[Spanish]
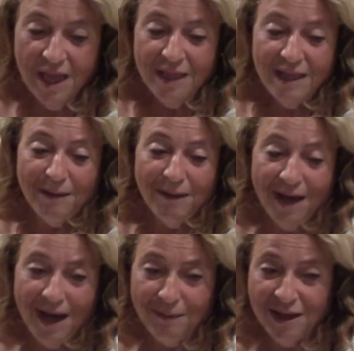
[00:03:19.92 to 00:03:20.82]

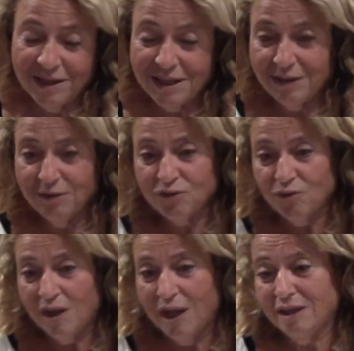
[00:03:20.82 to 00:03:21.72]
Trabajaba estando
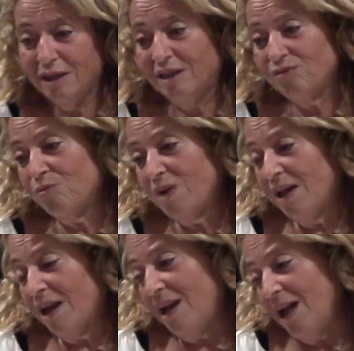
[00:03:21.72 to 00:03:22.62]
sola, tenía su
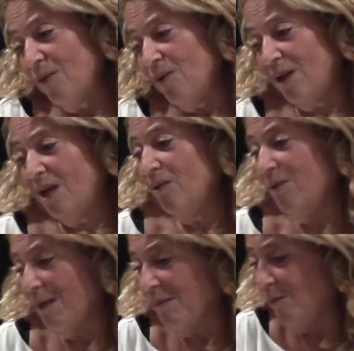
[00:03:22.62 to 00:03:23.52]
madre al lado que la
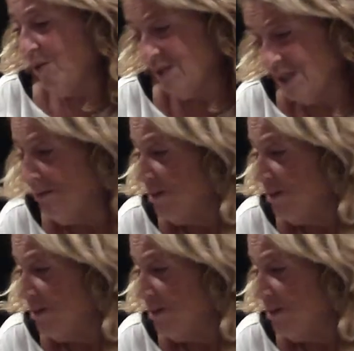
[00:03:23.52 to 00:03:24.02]
ayudaba, pero estaba